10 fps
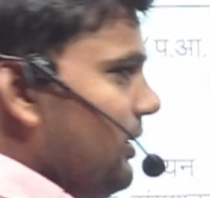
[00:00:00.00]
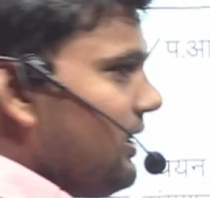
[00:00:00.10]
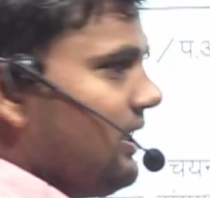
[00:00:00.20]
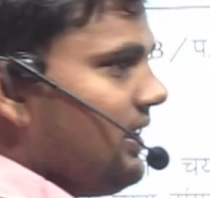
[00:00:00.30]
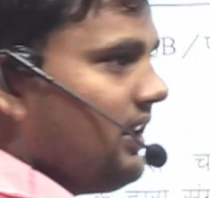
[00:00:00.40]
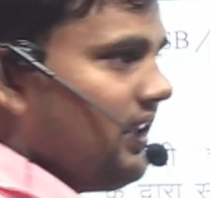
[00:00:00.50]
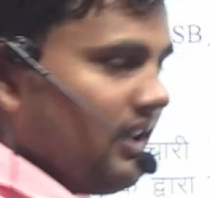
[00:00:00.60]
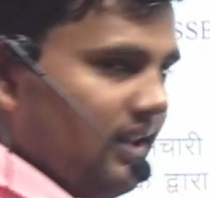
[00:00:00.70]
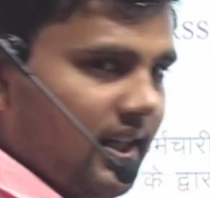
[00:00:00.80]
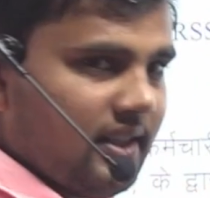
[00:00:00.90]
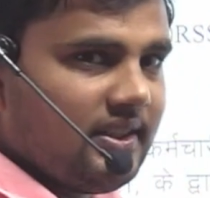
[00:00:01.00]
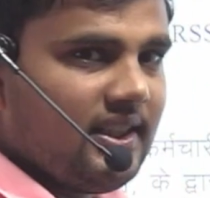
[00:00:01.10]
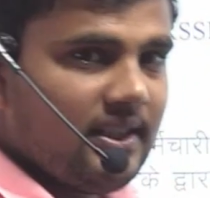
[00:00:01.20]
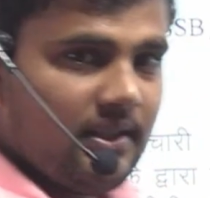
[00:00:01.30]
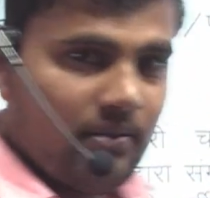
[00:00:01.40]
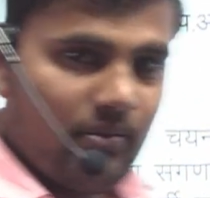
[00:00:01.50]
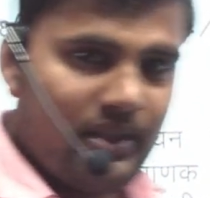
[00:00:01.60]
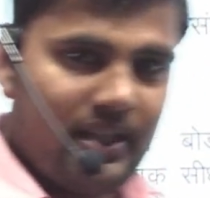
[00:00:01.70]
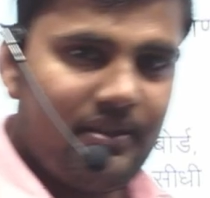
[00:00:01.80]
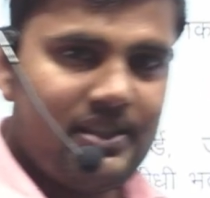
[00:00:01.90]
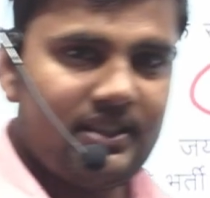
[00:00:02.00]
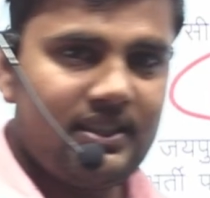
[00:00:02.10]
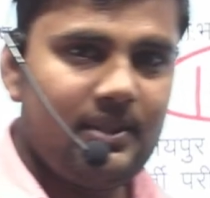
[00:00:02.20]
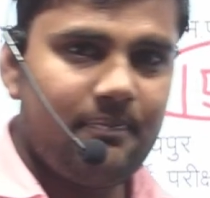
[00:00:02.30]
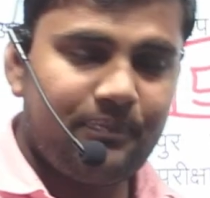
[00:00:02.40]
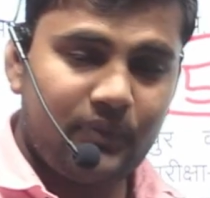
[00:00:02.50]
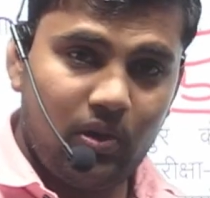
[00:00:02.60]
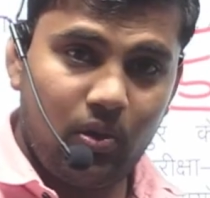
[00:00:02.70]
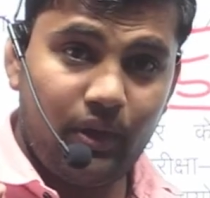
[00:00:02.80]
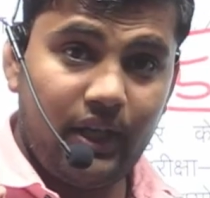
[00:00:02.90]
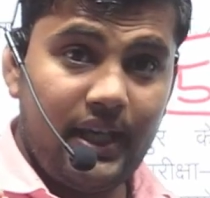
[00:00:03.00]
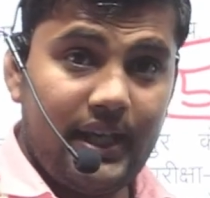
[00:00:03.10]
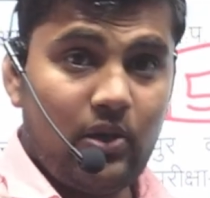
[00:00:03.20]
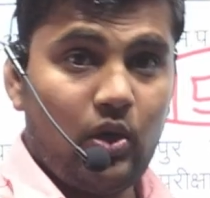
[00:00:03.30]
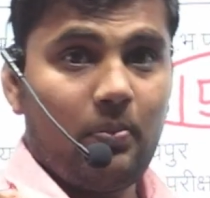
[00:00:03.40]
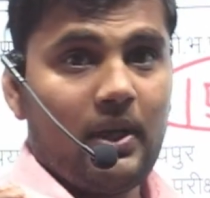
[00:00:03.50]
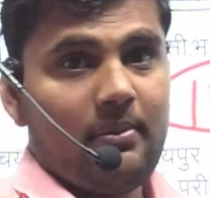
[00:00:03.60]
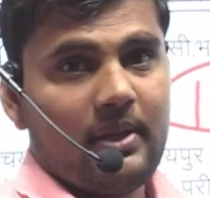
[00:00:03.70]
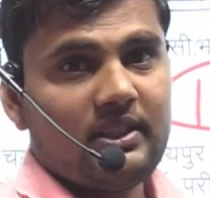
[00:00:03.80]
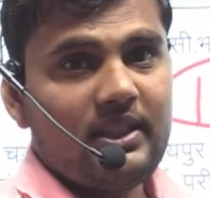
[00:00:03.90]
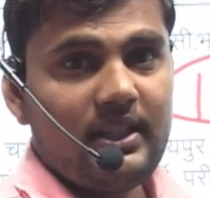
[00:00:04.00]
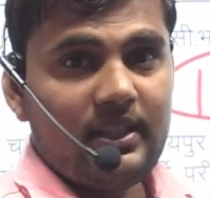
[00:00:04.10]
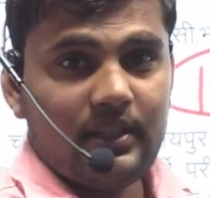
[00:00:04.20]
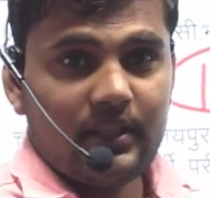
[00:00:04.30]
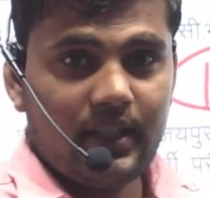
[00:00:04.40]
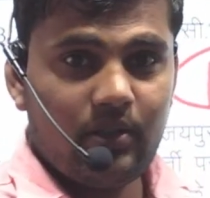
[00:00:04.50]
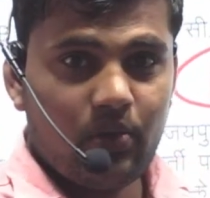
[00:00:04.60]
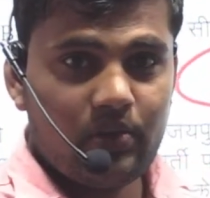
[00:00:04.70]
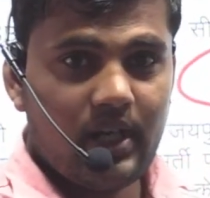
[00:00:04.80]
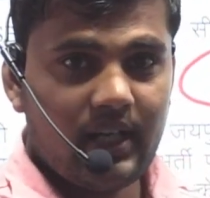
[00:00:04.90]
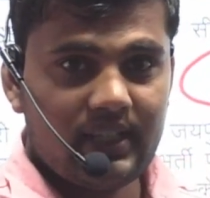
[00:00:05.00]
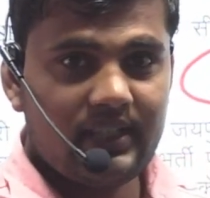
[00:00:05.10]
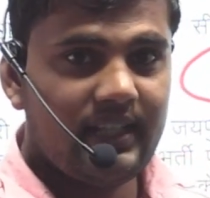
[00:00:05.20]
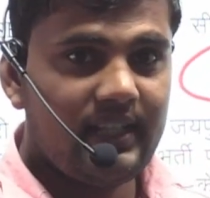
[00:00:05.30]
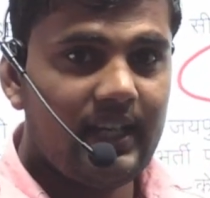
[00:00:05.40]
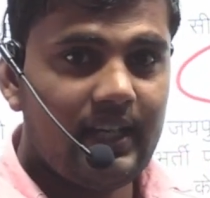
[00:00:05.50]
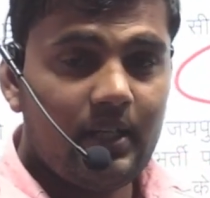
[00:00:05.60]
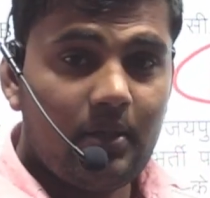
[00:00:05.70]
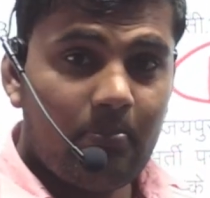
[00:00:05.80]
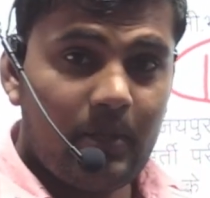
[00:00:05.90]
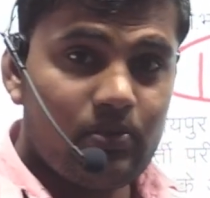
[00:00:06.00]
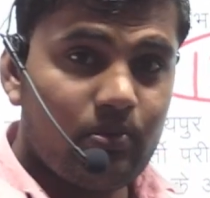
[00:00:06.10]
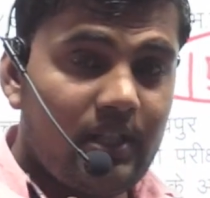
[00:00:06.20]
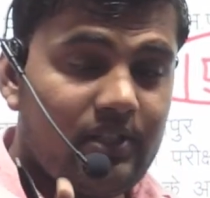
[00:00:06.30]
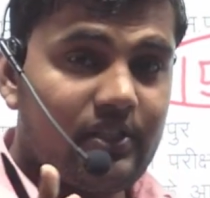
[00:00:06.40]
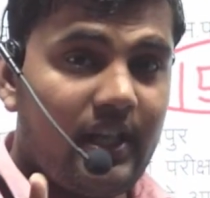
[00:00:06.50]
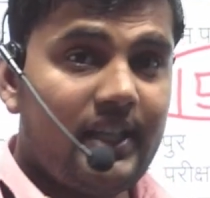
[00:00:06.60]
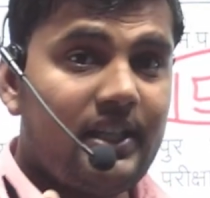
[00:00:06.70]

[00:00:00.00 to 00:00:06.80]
की डेट थी वो ये वजह थी और एक और बड़ी भर्ती की घोषणा कर दी गई है पशुधन सहायक की